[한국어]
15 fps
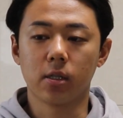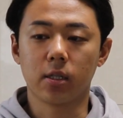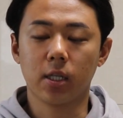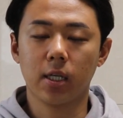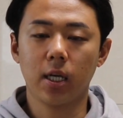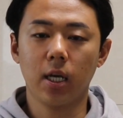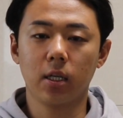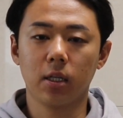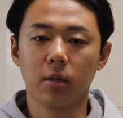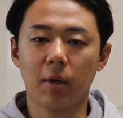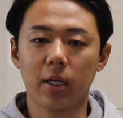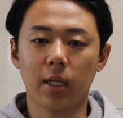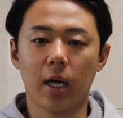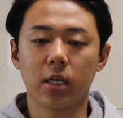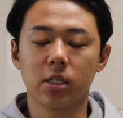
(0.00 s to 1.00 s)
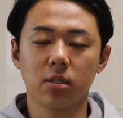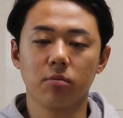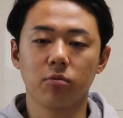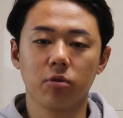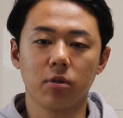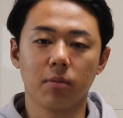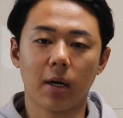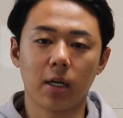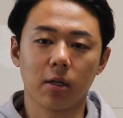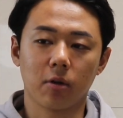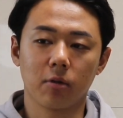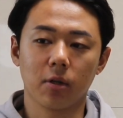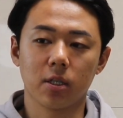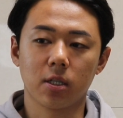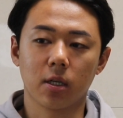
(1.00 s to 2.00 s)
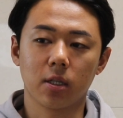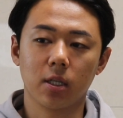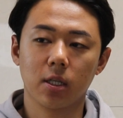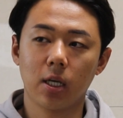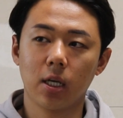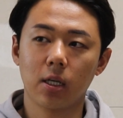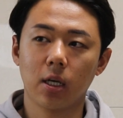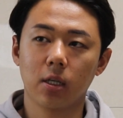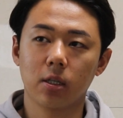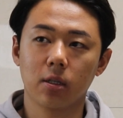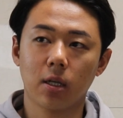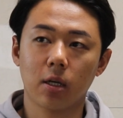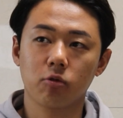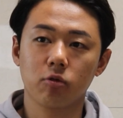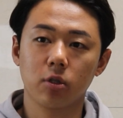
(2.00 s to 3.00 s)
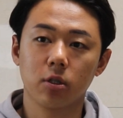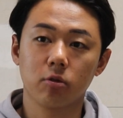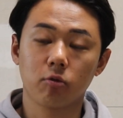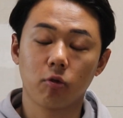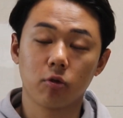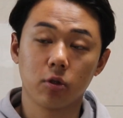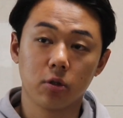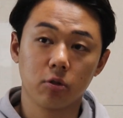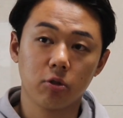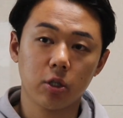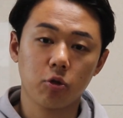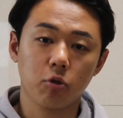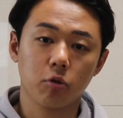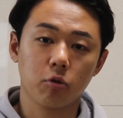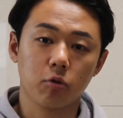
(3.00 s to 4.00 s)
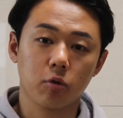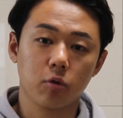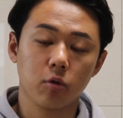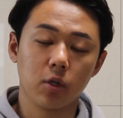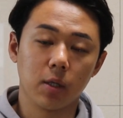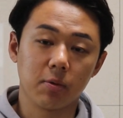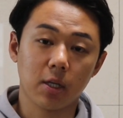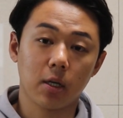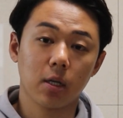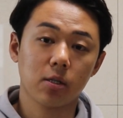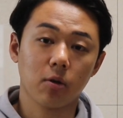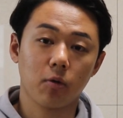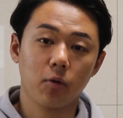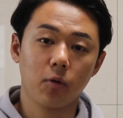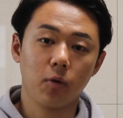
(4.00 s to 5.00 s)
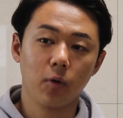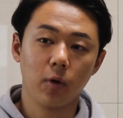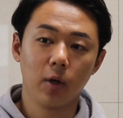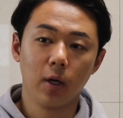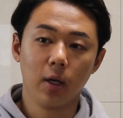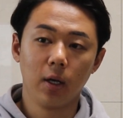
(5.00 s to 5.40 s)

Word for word: TK는 많이 아시는 분들이 많을 건데 제가 TK에는 한국인으로는 최초로 입사를 했었고